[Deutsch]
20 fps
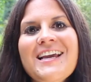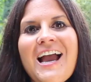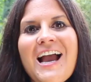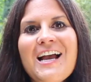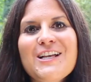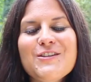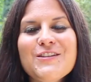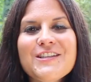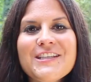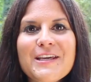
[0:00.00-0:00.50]

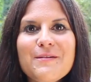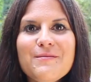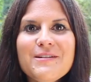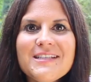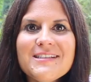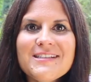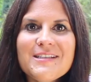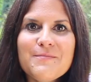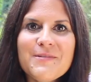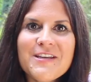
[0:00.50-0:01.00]
Also ich gebe
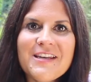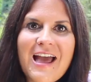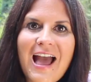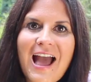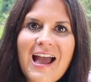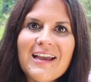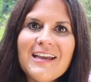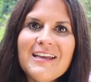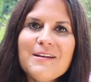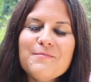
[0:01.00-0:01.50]
die
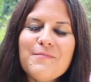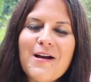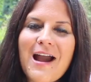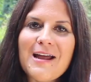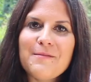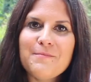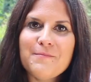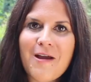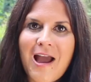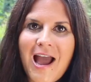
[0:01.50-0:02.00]
Seminare in
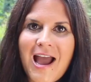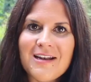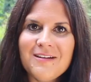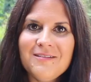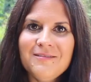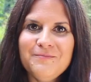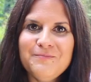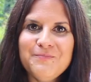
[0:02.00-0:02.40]
Baden-Baden.